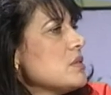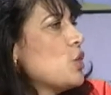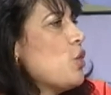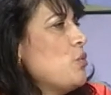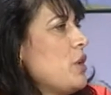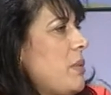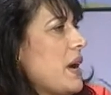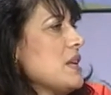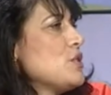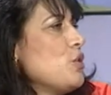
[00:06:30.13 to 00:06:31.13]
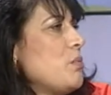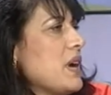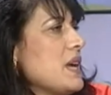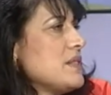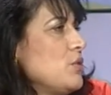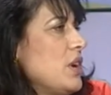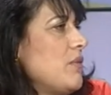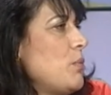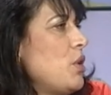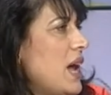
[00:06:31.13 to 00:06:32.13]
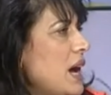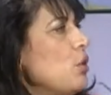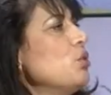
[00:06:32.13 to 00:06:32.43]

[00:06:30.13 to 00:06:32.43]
se il comune pagasse o non pagasse, noi eravamo là,